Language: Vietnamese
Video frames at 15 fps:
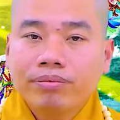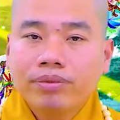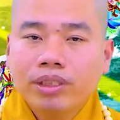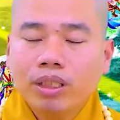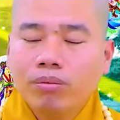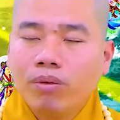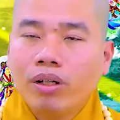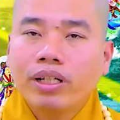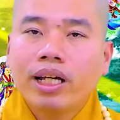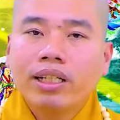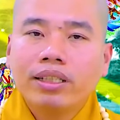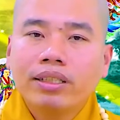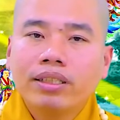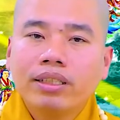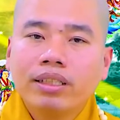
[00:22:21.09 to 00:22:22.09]
dùng mọi cách
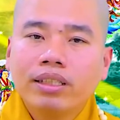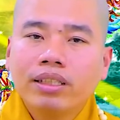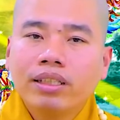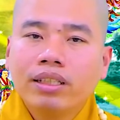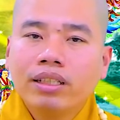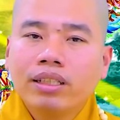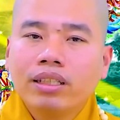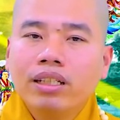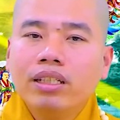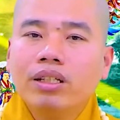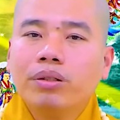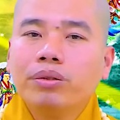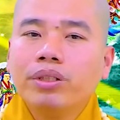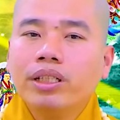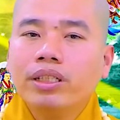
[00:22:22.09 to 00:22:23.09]
thí
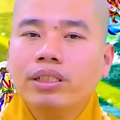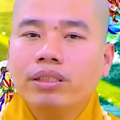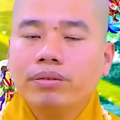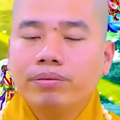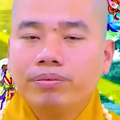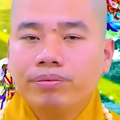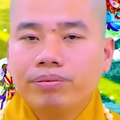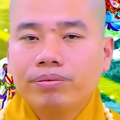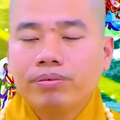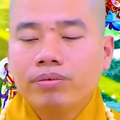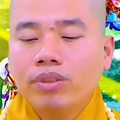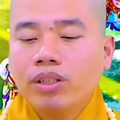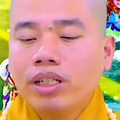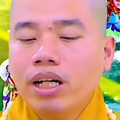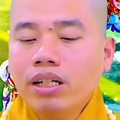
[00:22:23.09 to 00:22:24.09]
dụ như
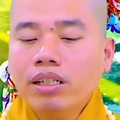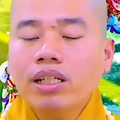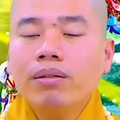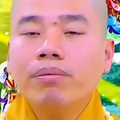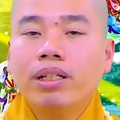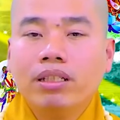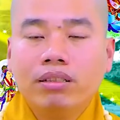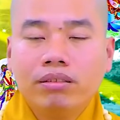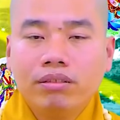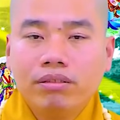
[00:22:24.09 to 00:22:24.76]
nó cứng với mình